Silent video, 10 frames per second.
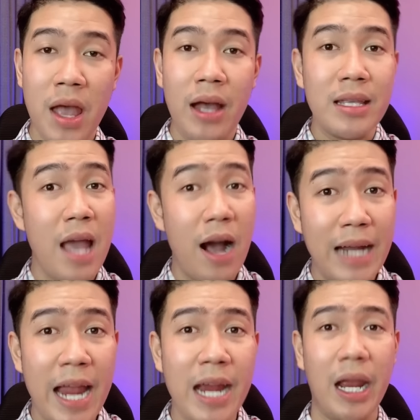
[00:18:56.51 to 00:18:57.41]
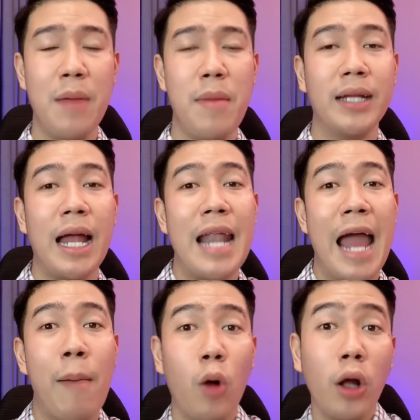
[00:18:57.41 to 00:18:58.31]
giờ đây khi mà người ta
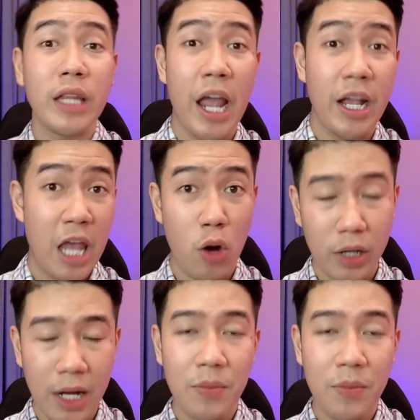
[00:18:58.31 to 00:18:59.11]
làm có tiền nhiều rồi đó